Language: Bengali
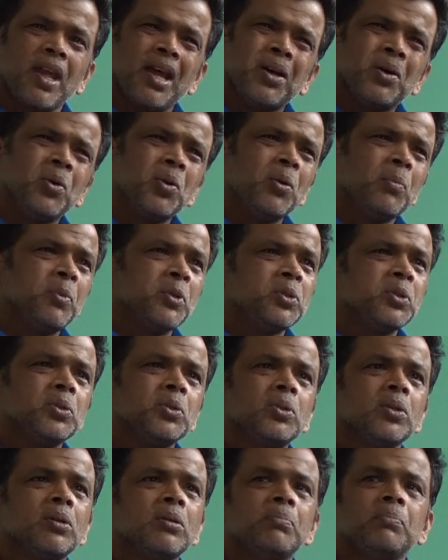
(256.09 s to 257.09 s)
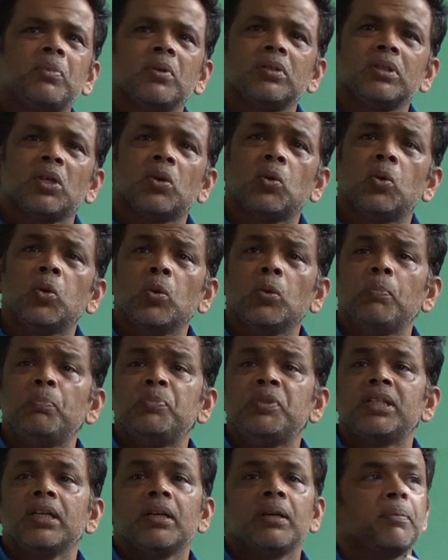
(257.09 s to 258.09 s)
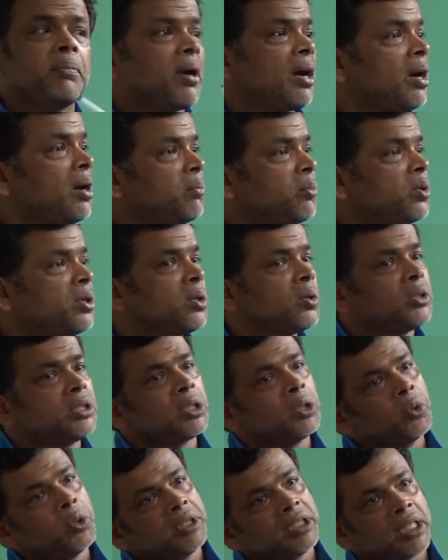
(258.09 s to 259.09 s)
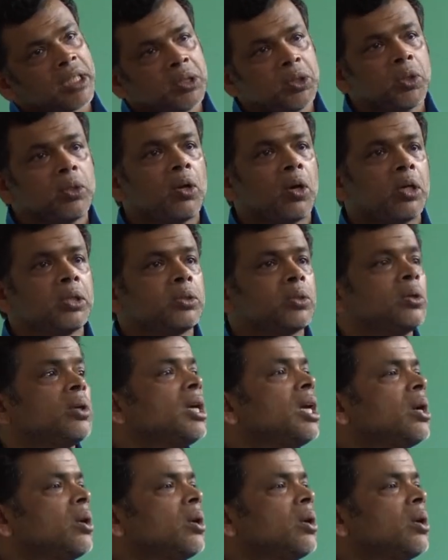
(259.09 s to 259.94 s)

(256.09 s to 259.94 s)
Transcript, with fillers: এখনও পর্যন্ত যে খুব যে আহামরি হয়েছে দুই চারজন হয়তো